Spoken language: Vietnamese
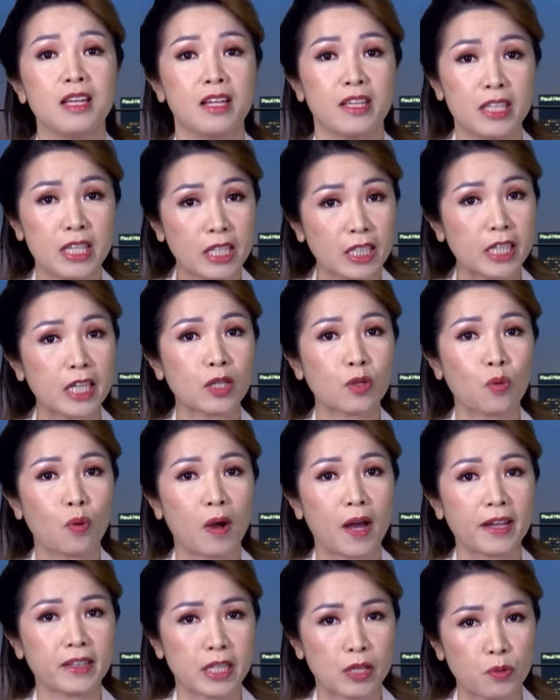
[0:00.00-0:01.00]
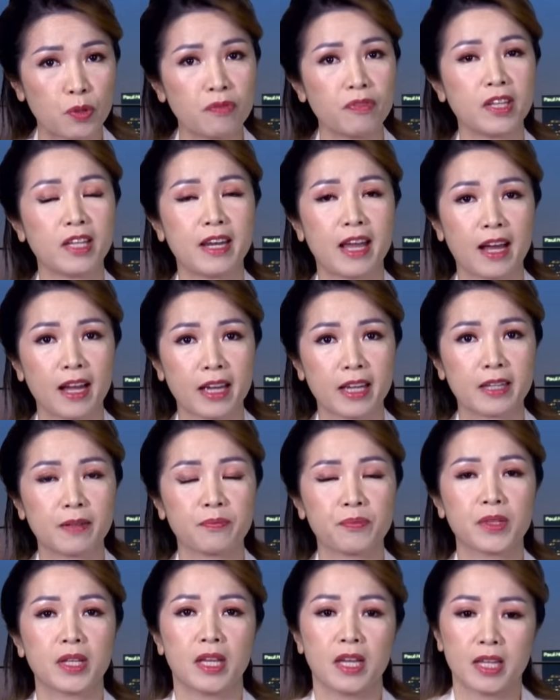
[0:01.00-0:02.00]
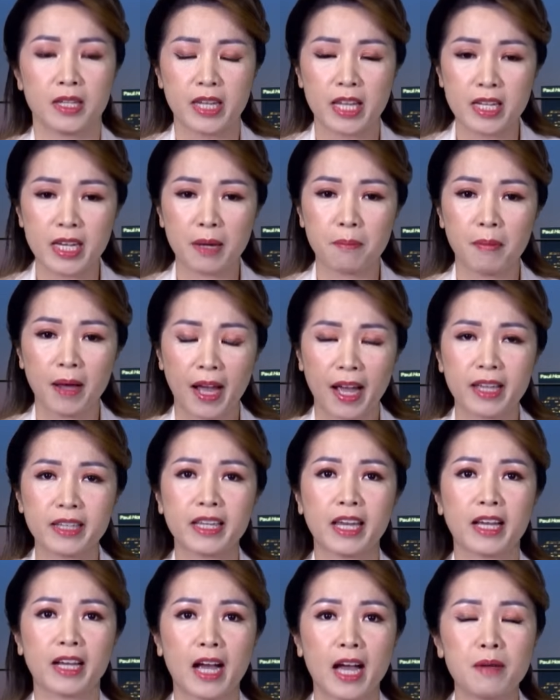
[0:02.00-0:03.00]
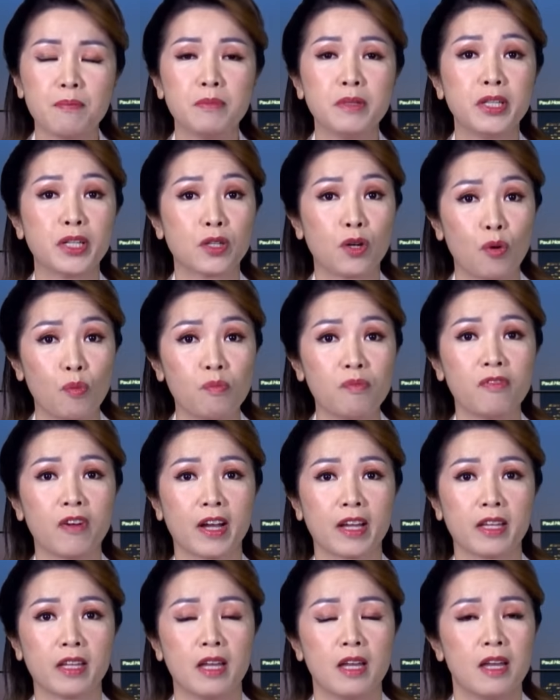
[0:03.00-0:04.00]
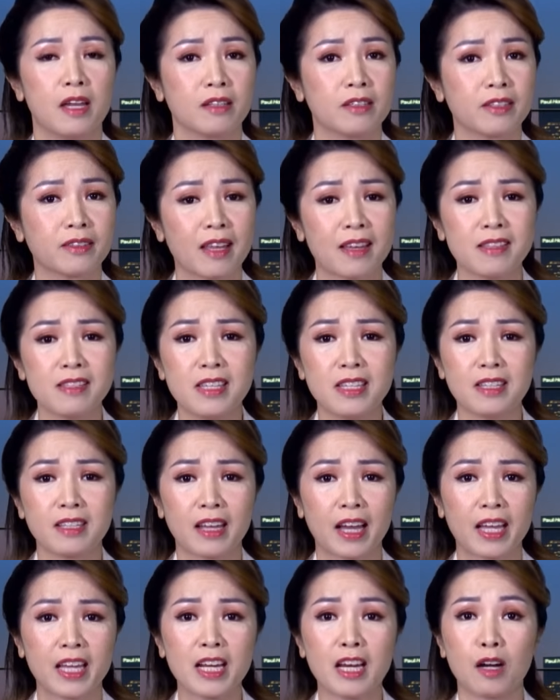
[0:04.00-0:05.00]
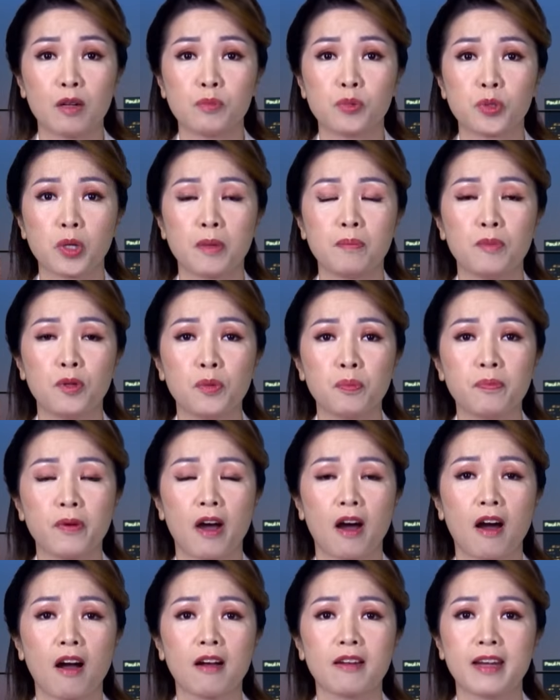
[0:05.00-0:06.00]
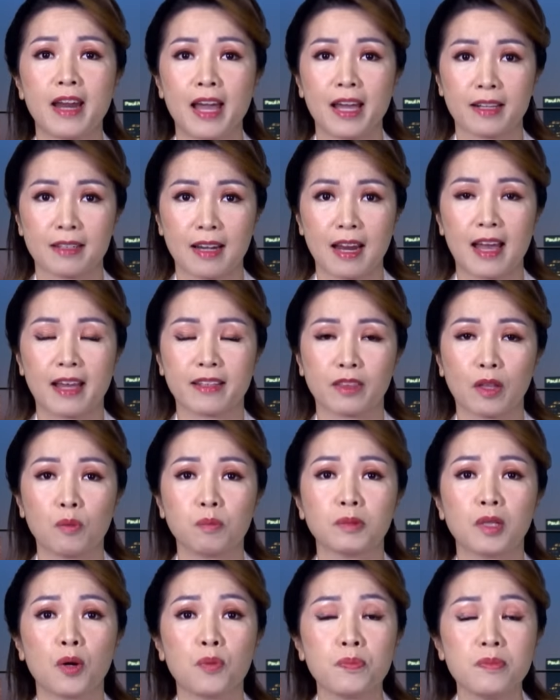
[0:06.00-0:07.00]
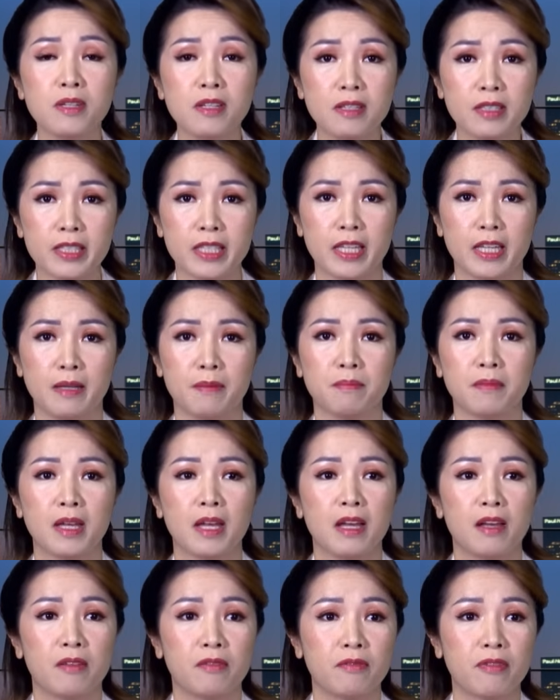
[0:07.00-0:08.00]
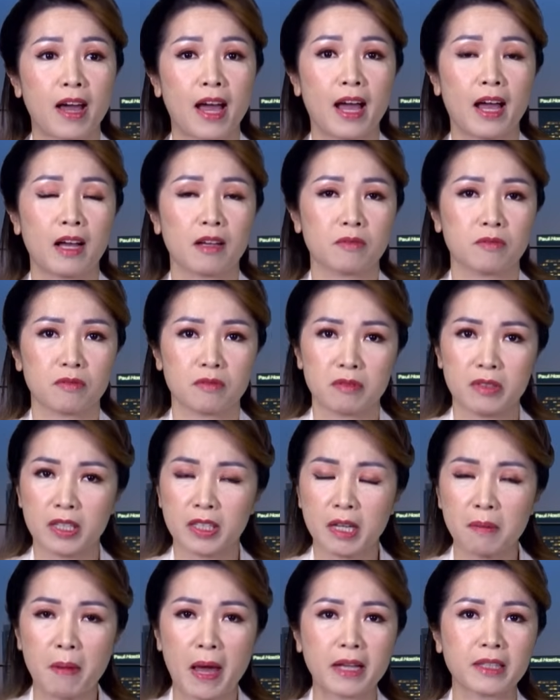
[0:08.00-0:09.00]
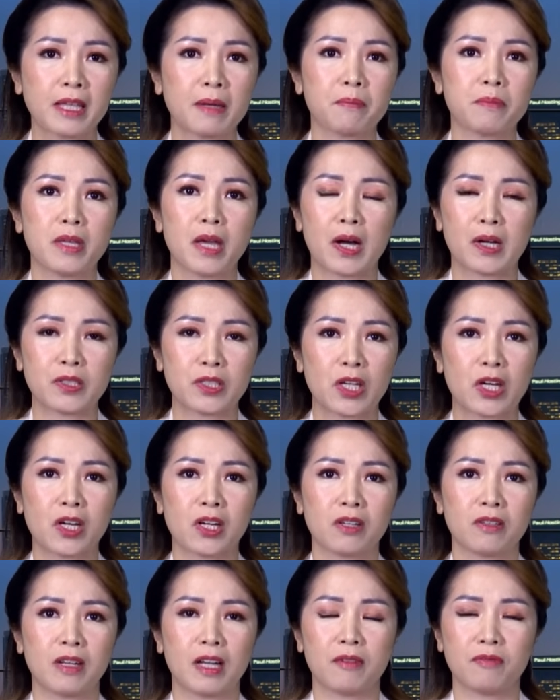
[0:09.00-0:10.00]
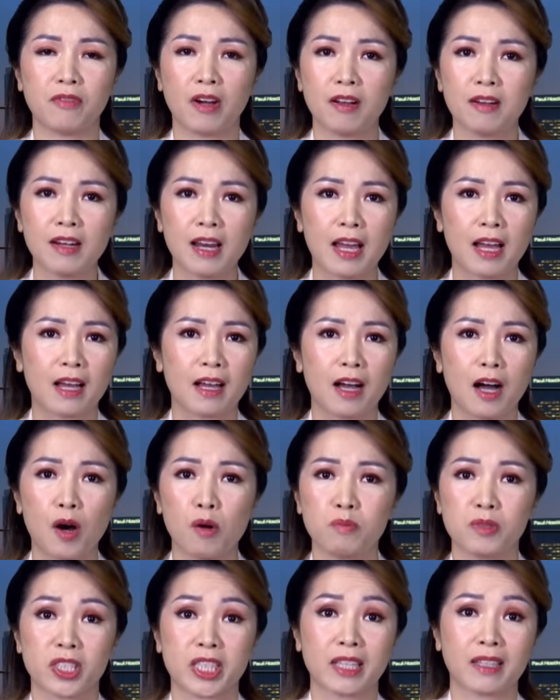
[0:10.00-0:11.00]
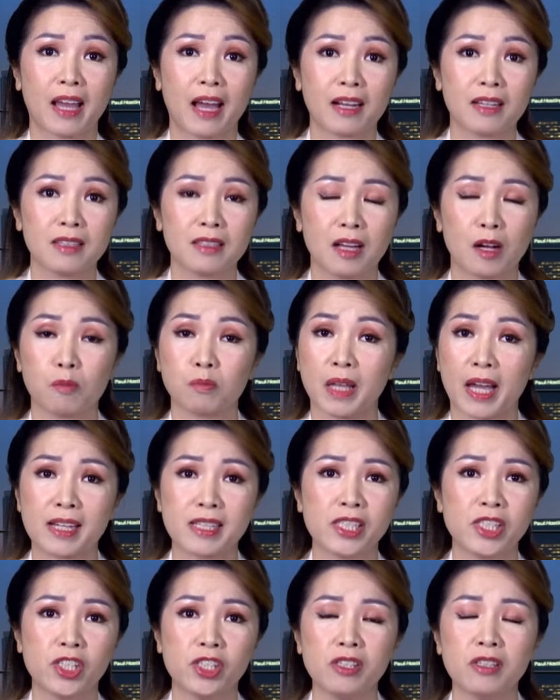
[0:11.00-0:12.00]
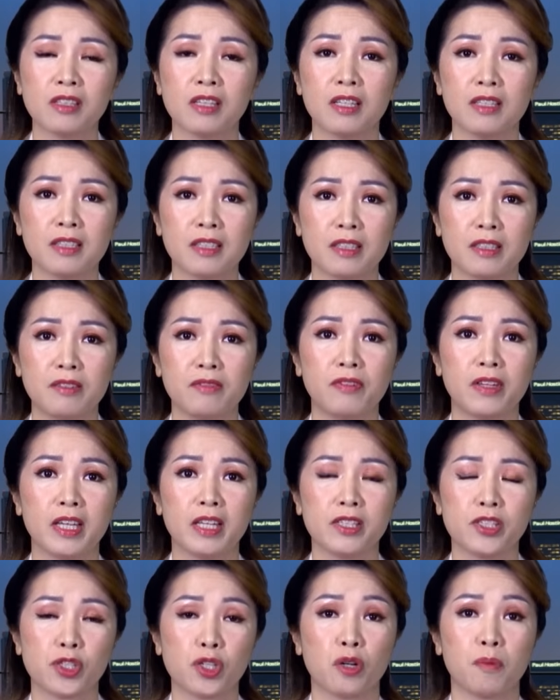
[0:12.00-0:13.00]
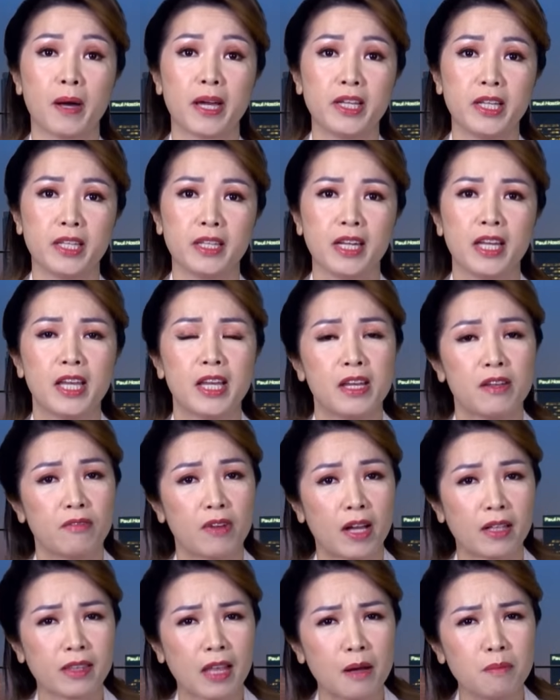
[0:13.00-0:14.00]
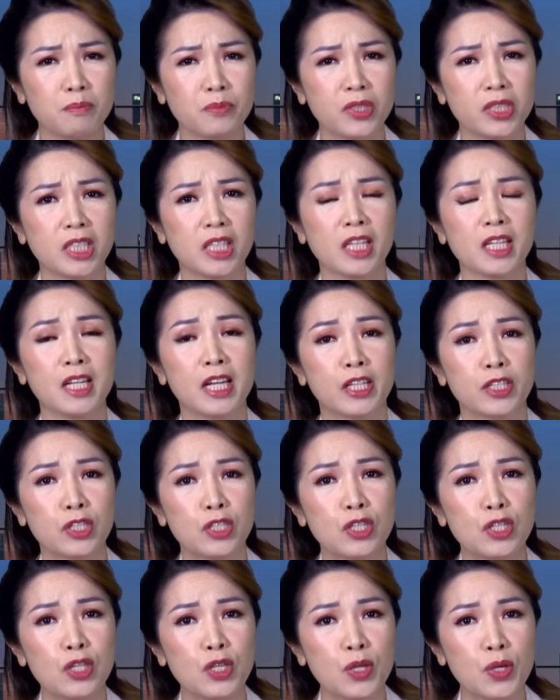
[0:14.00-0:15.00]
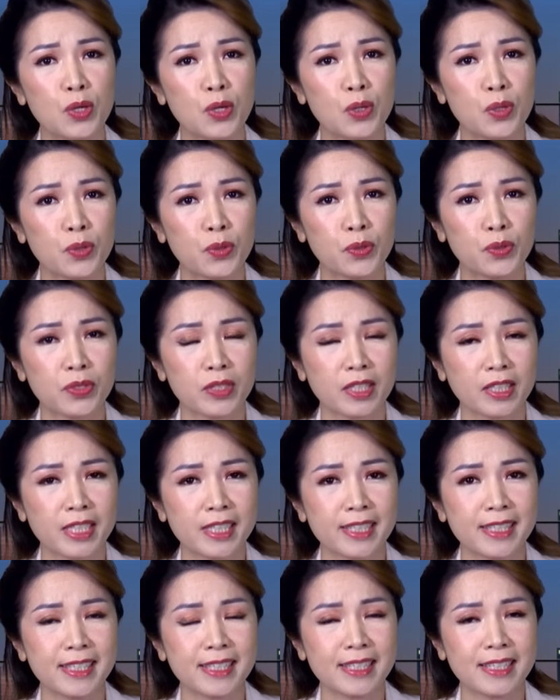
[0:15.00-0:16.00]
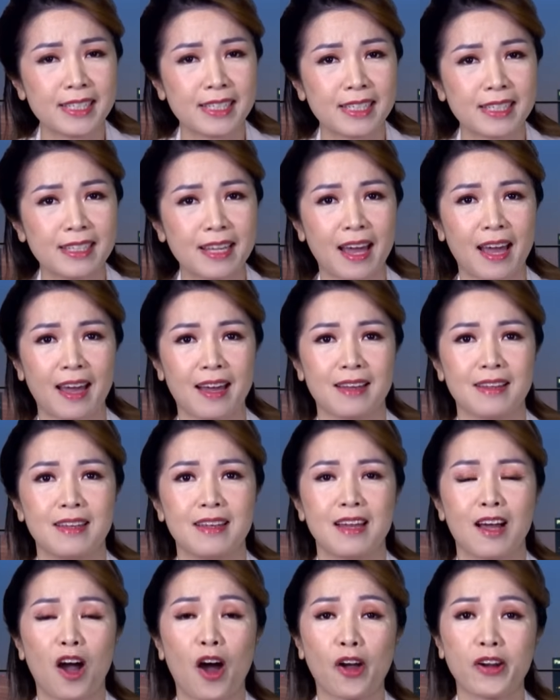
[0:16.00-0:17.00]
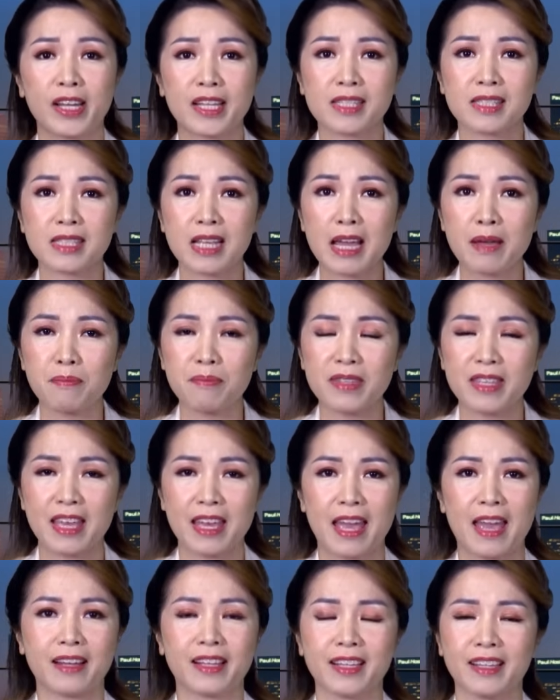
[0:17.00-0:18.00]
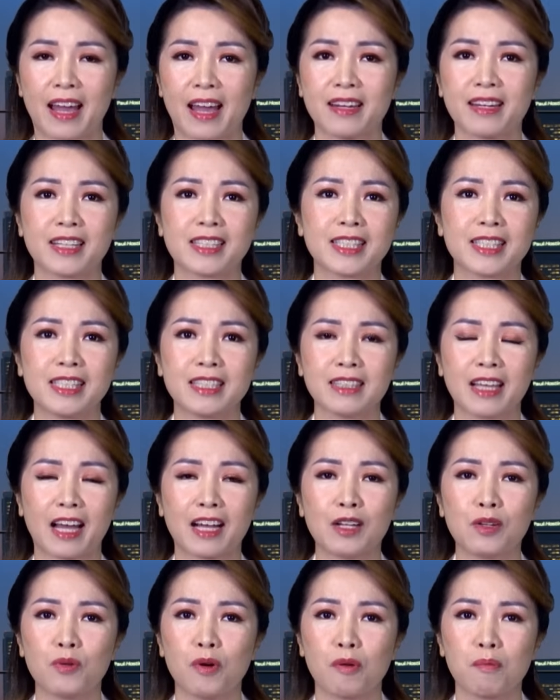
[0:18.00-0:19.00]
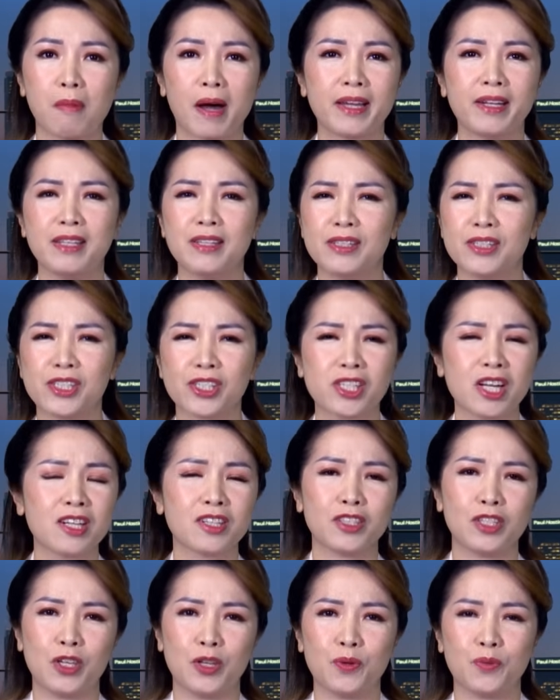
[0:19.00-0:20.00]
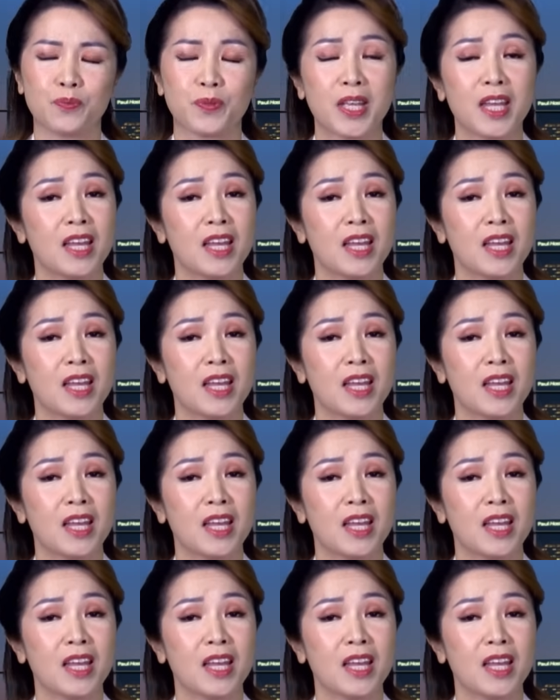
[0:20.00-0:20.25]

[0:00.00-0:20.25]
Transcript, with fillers: Nhưng kết quả thì quý vị đã hay. Đến năm hai nghìn không trăm hai mươi cũng vậy. Người ta nhìn thấy là ông Trump lúc đó đang là tổng thống đương nhiệm và những cái bảng thăm dò cho là vẫn là ông sẽ thắng. Ông thắng trước ứng cử viên Joe Biden. Và thậm chí là nhiều những cái chính trị gia họ đã xem nhẹ cái khả năng chiến thắng của ông Biden rất nhiều.